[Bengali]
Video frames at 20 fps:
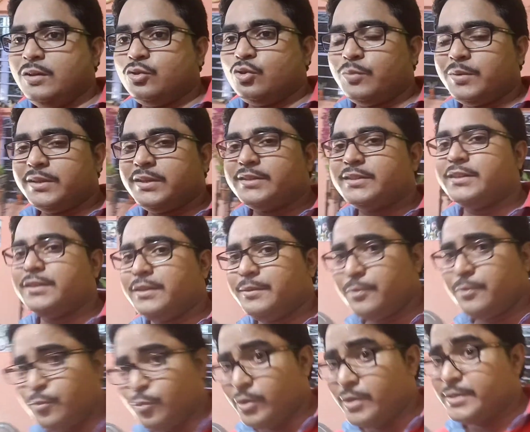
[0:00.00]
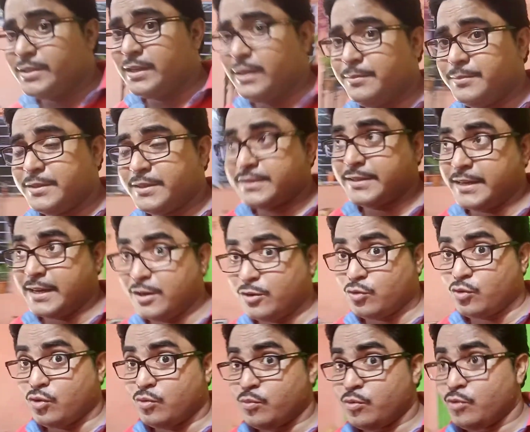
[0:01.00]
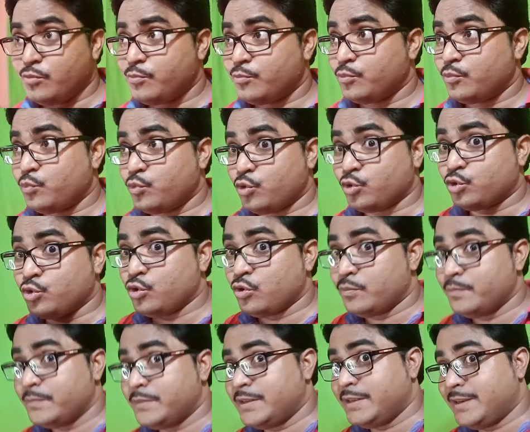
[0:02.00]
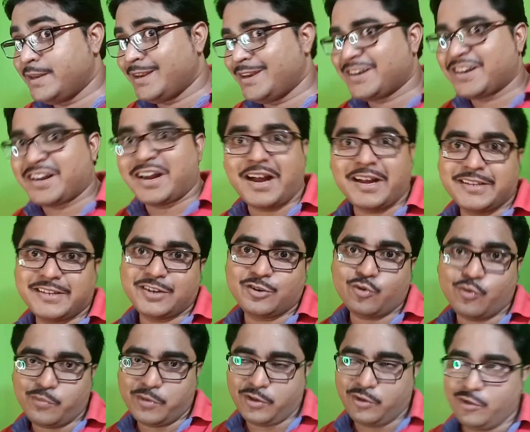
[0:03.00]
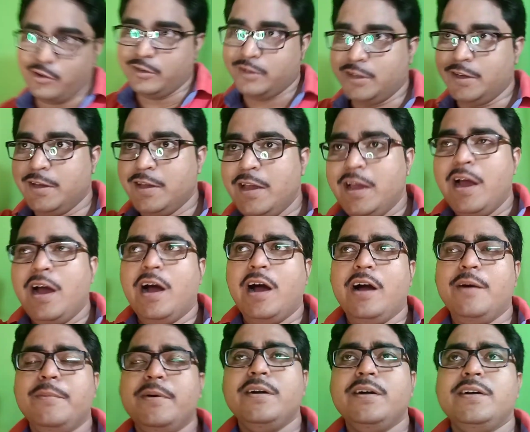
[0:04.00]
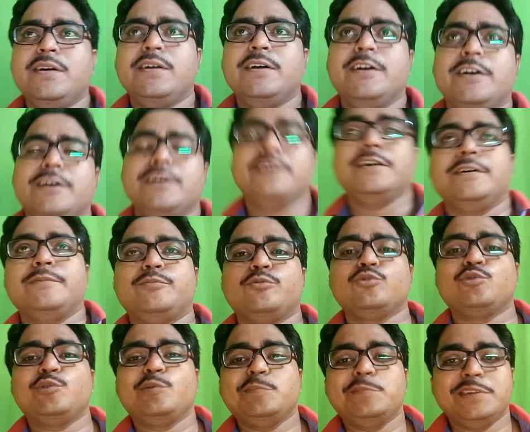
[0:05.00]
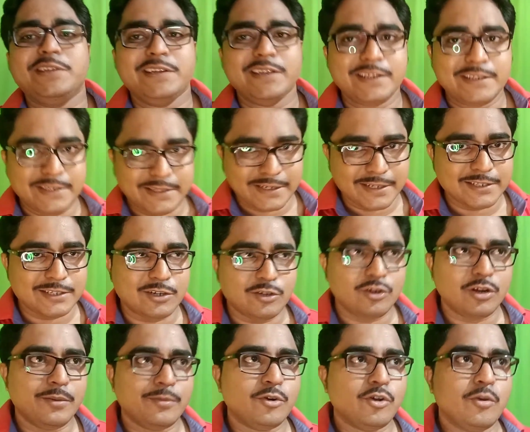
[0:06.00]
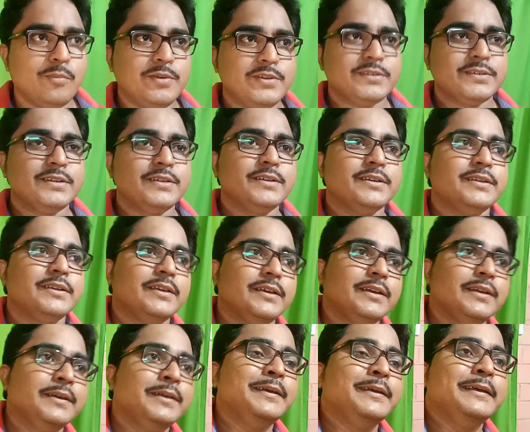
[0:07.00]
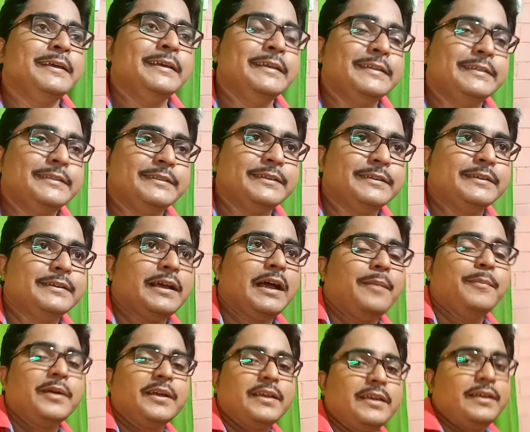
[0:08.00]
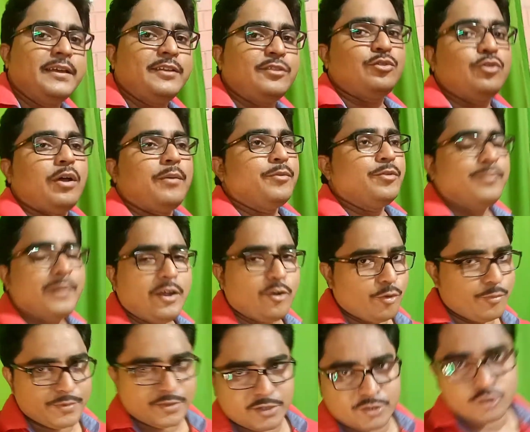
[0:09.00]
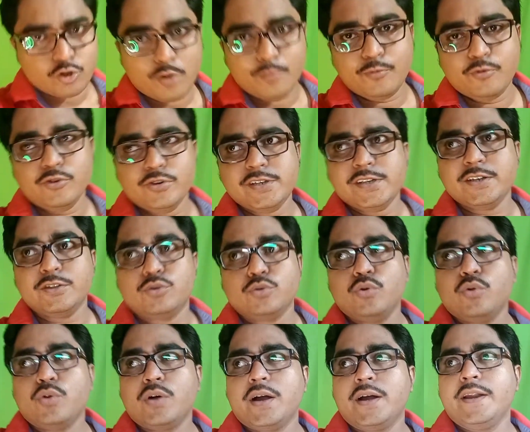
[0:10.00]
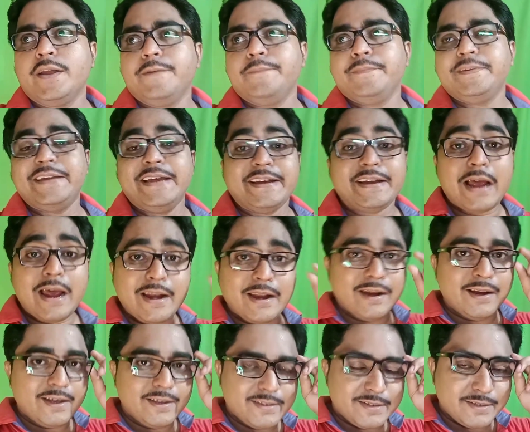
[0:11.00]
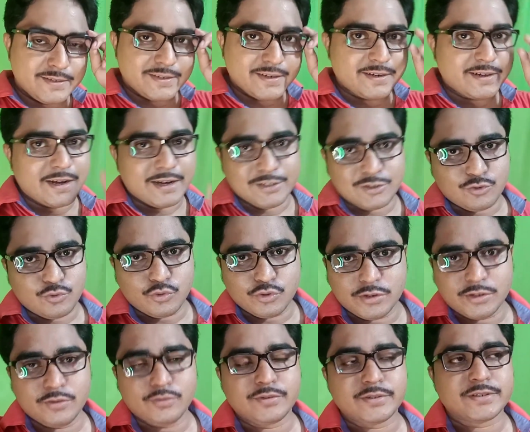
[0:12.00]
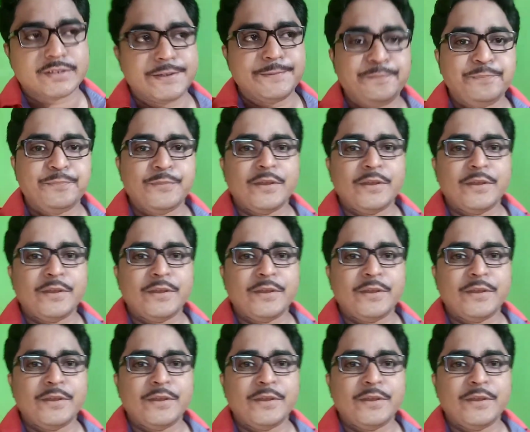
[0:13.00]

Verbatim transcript: তোমাদের সাথে আমি বলেছিলাম যে শেয়ার করব প্রথম দিনের কাজের অভিজ্ঞতা আমার প্রথম দিনে যেটা ছিল আমার অফিসে আমাকে তো আমি তো ব্যাক অফিসে জব করছি তো ওখানে ডেটা অ্যানালাইসিসের কাজ করতে হচ্ছে